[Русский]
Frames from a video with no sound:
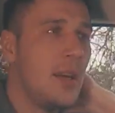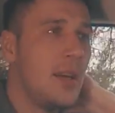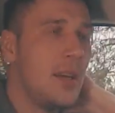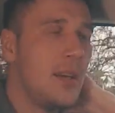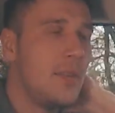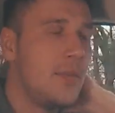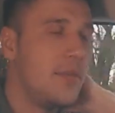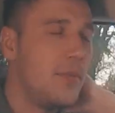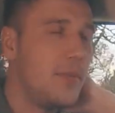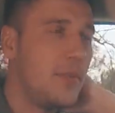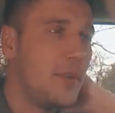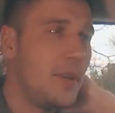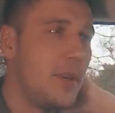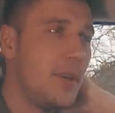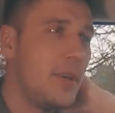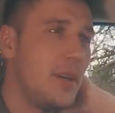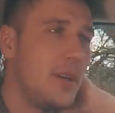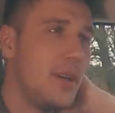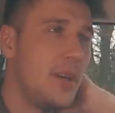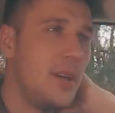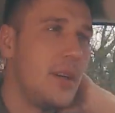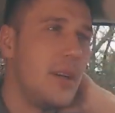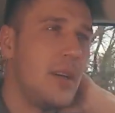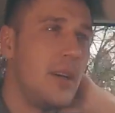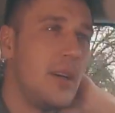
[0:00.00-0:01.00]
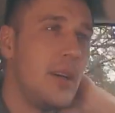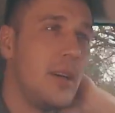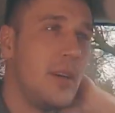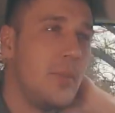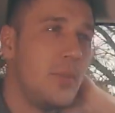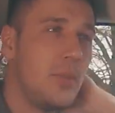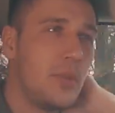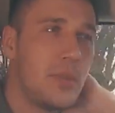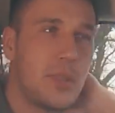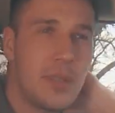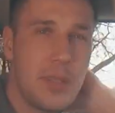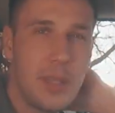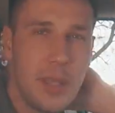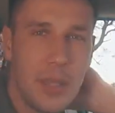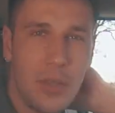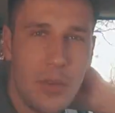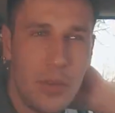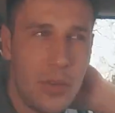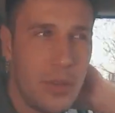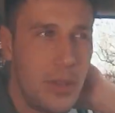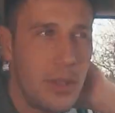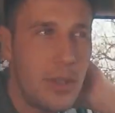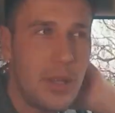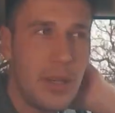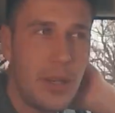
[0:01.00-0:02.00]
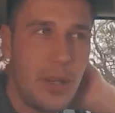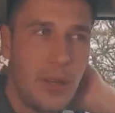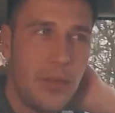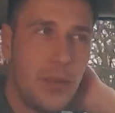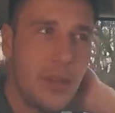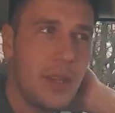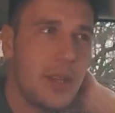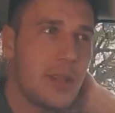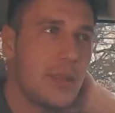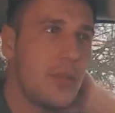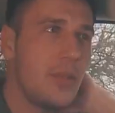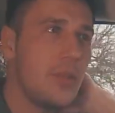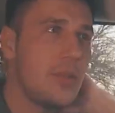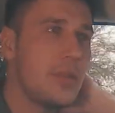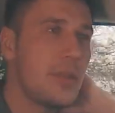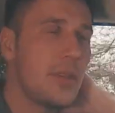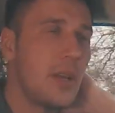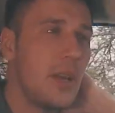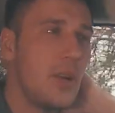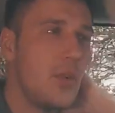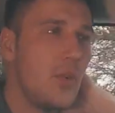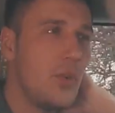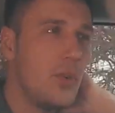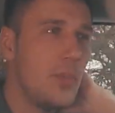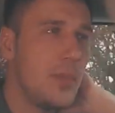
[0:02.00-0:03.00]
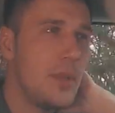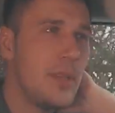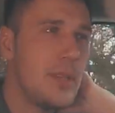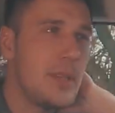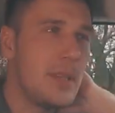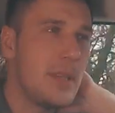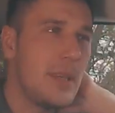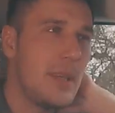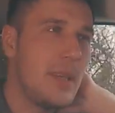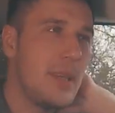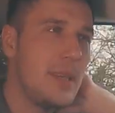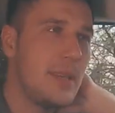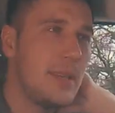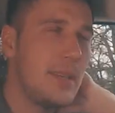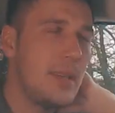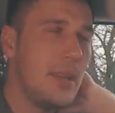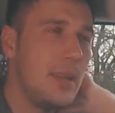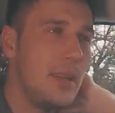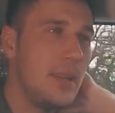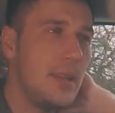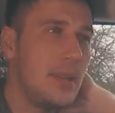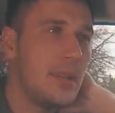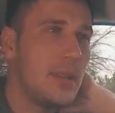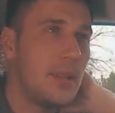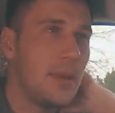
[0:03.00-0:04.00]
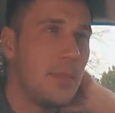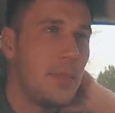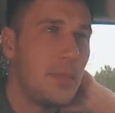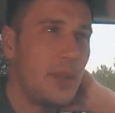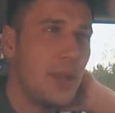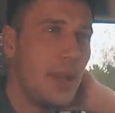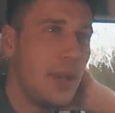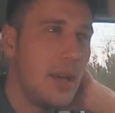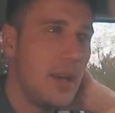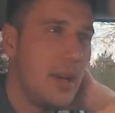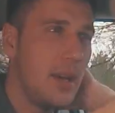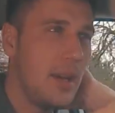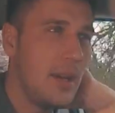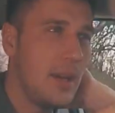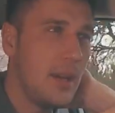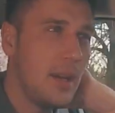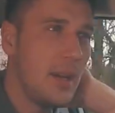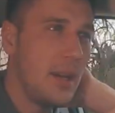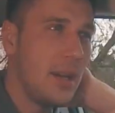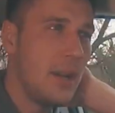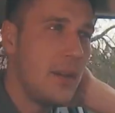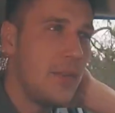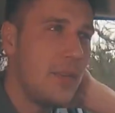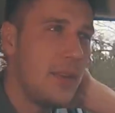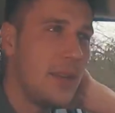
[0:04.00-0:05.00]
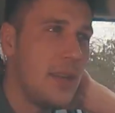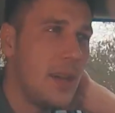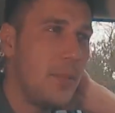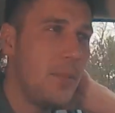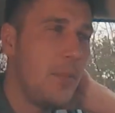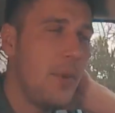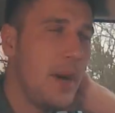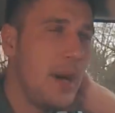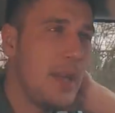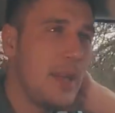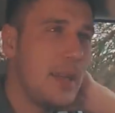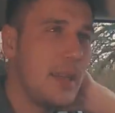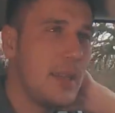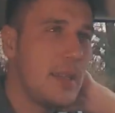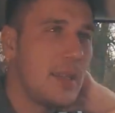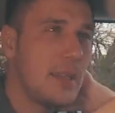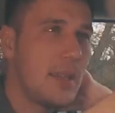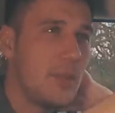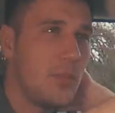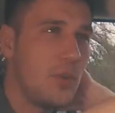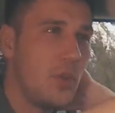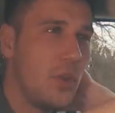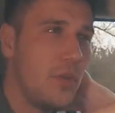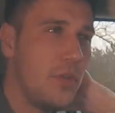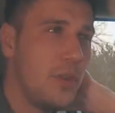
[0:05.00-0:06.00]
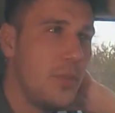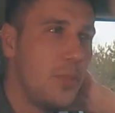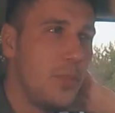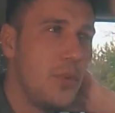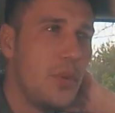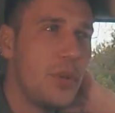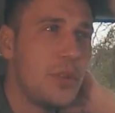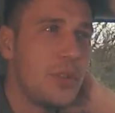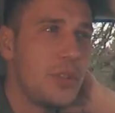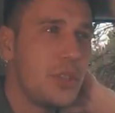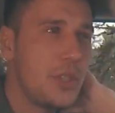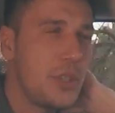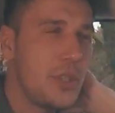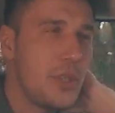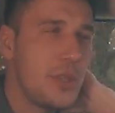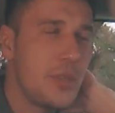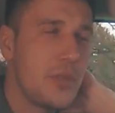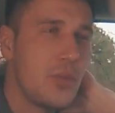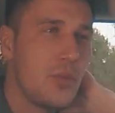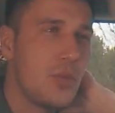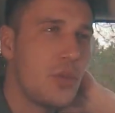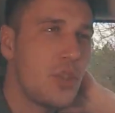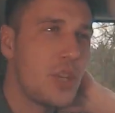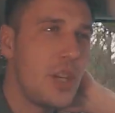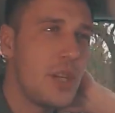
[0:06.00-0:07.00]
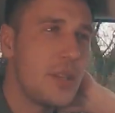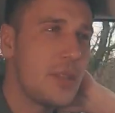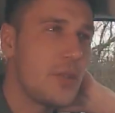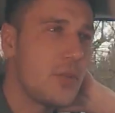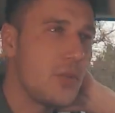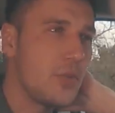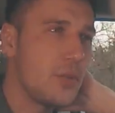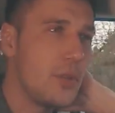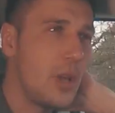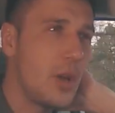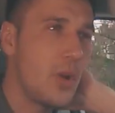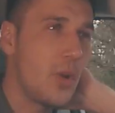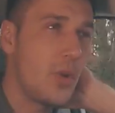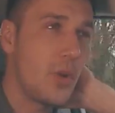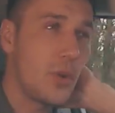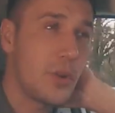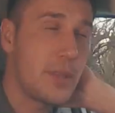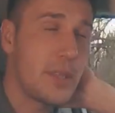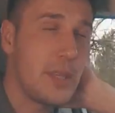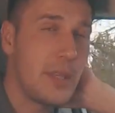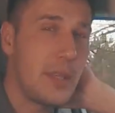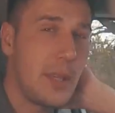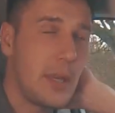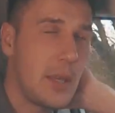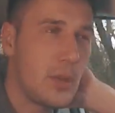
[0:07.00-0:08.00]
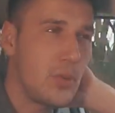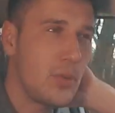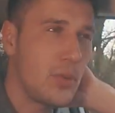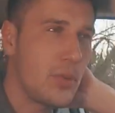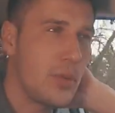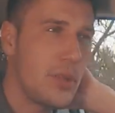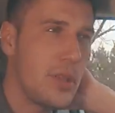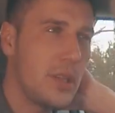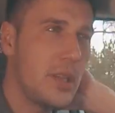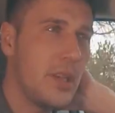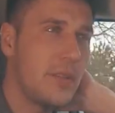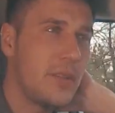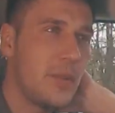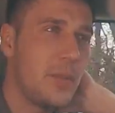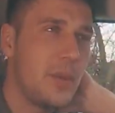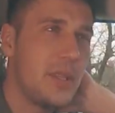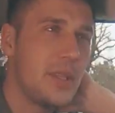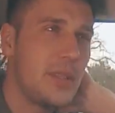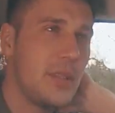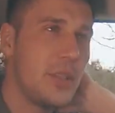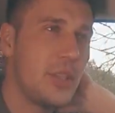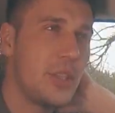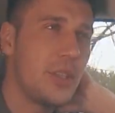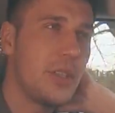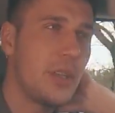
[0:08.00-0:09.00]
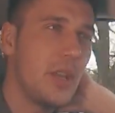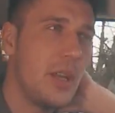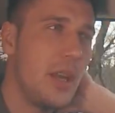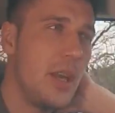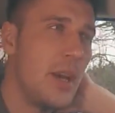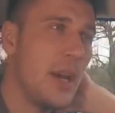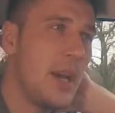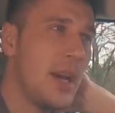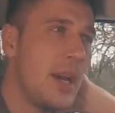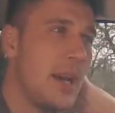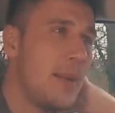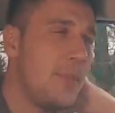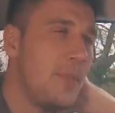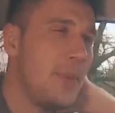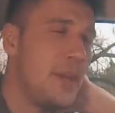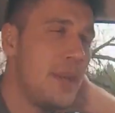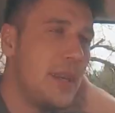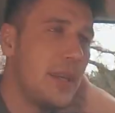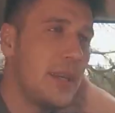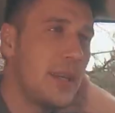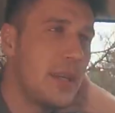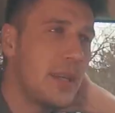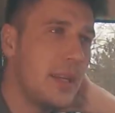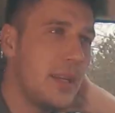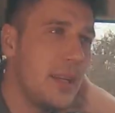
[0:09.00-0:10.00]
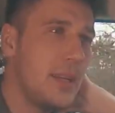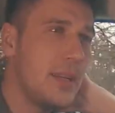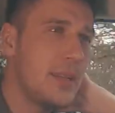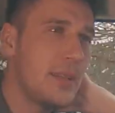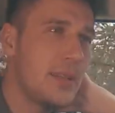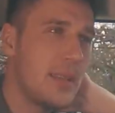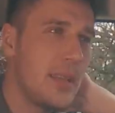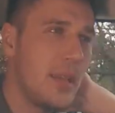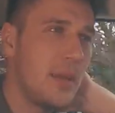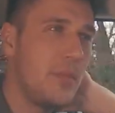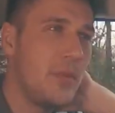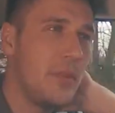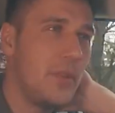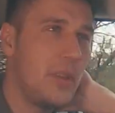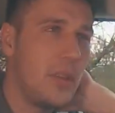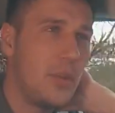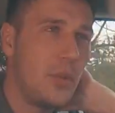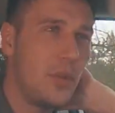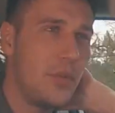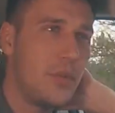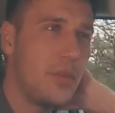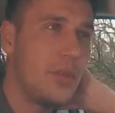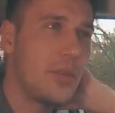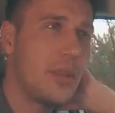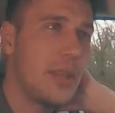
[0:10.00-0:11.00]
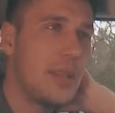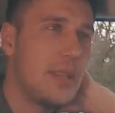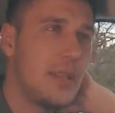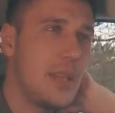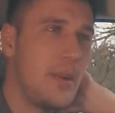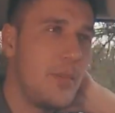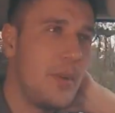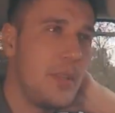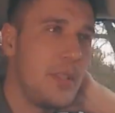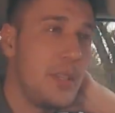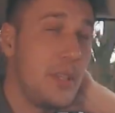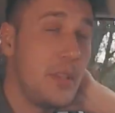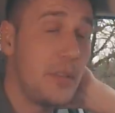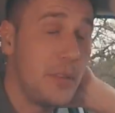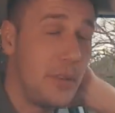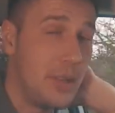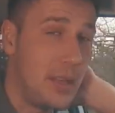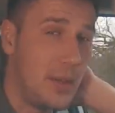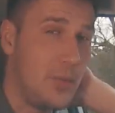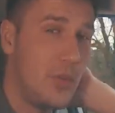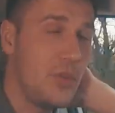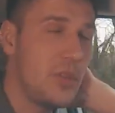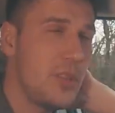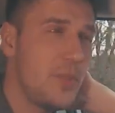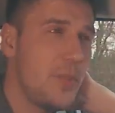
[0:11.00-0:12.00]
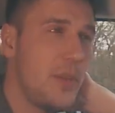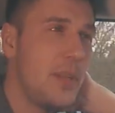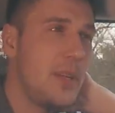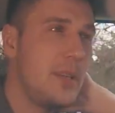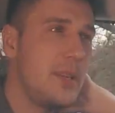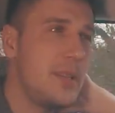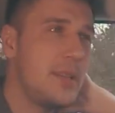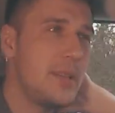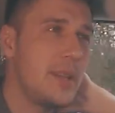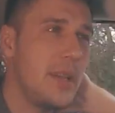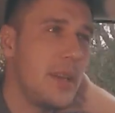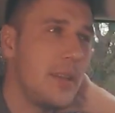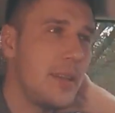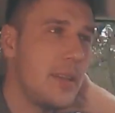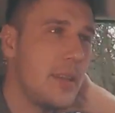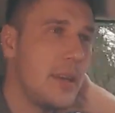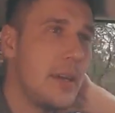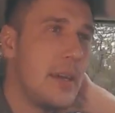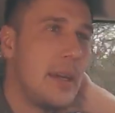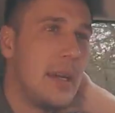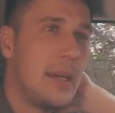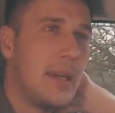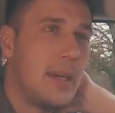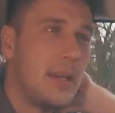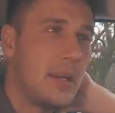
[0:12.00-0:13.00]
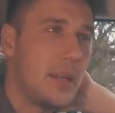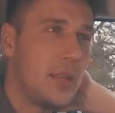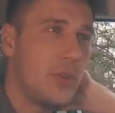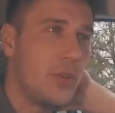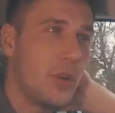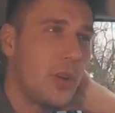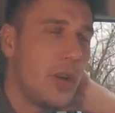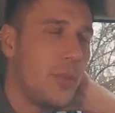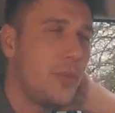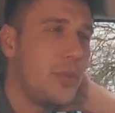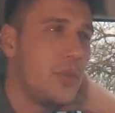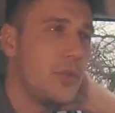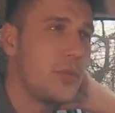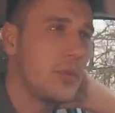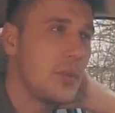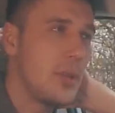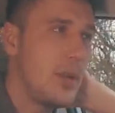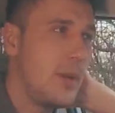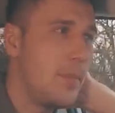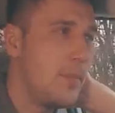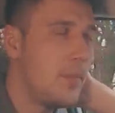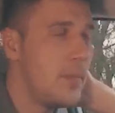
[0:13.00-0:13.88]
в пустыню, это в Херсонской области, ездили там на водопады, это там Новый Буг через ужасную дорогу, кстати, которую недавно местные жители перекрыли с требованием ее все-таки отремонтировать, а мы успели снять Рено Каптюр там.